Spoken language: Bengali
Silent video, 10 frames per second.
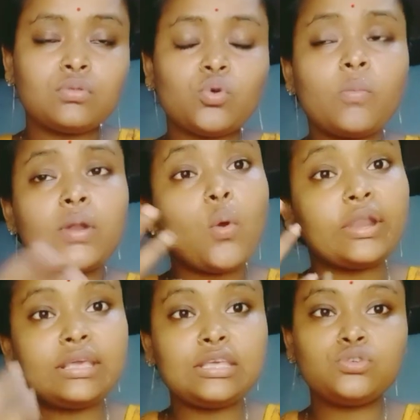তোমরা
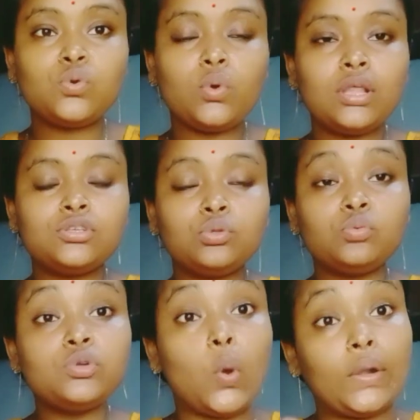অনেক কিছু করেছো
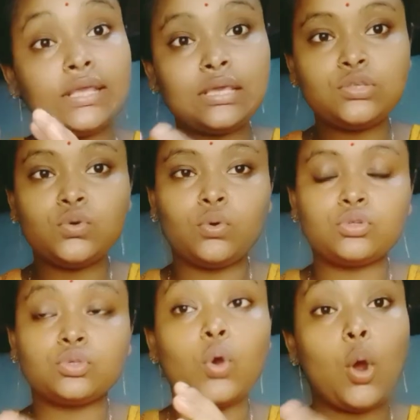তুমি অনেক কিছু করেছো